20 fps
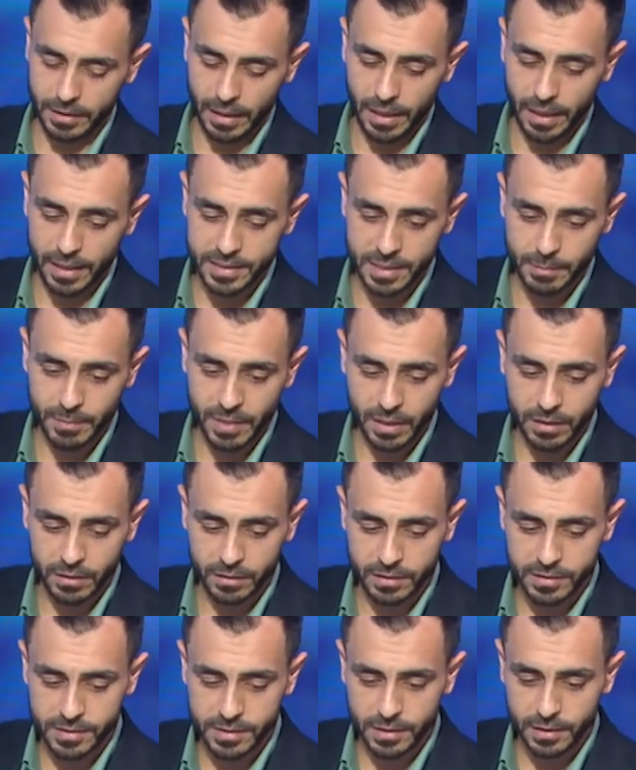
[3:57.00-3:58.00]
حسب اخر
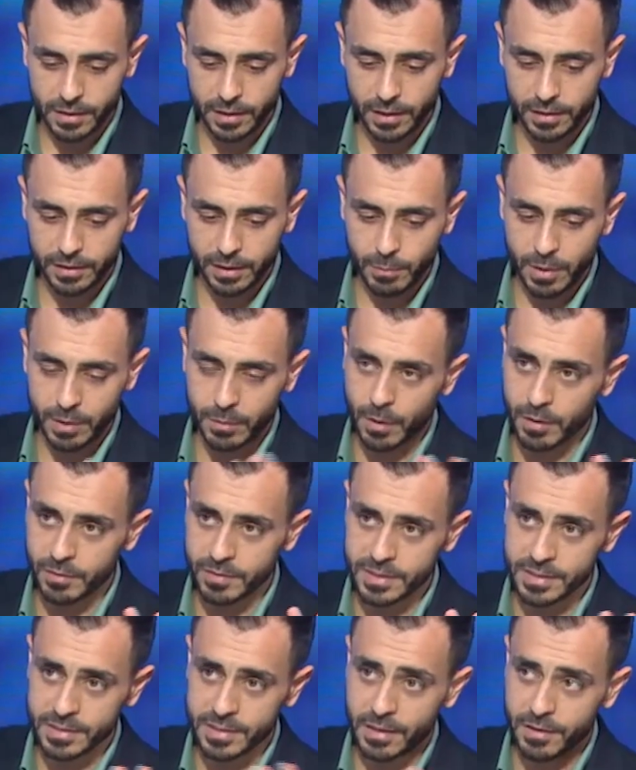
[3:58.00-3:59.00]
تصريح طبعا واعرف
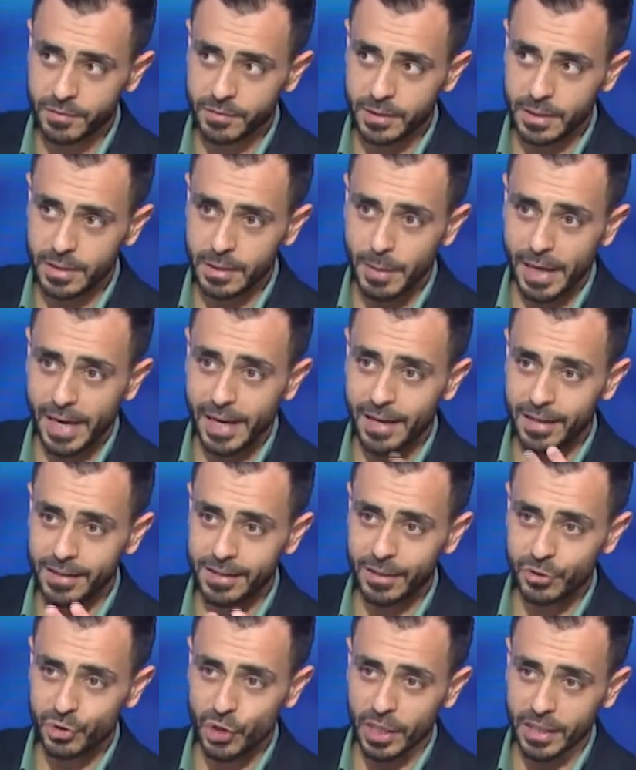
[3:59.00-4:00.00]
اذا صار في قل بحق لنا
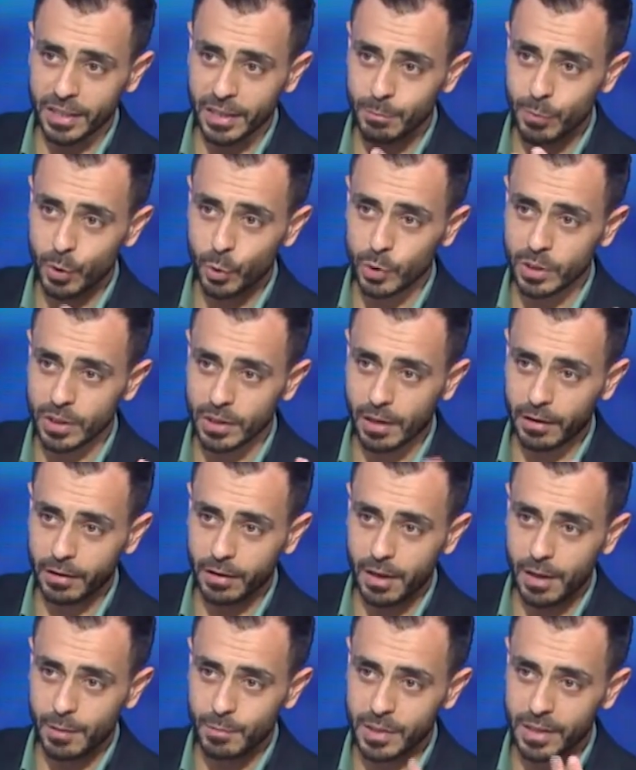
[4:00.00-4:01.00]
نشكك بكل
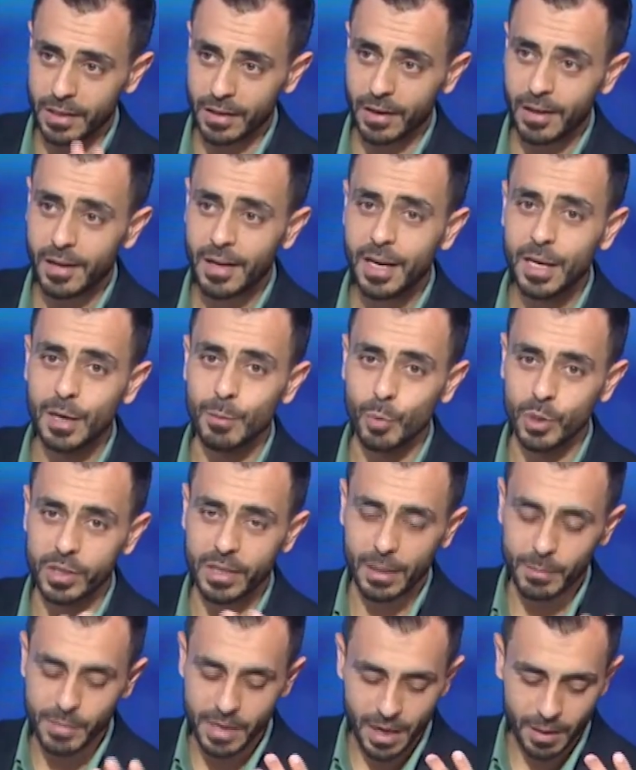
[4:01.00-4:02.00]
الارقام المدلى
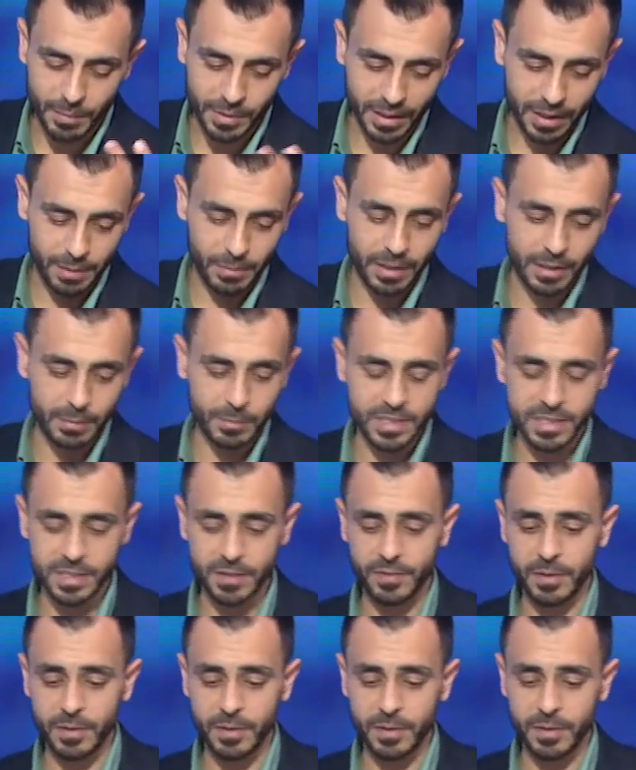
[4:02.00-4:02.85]
بها من قبل المصرف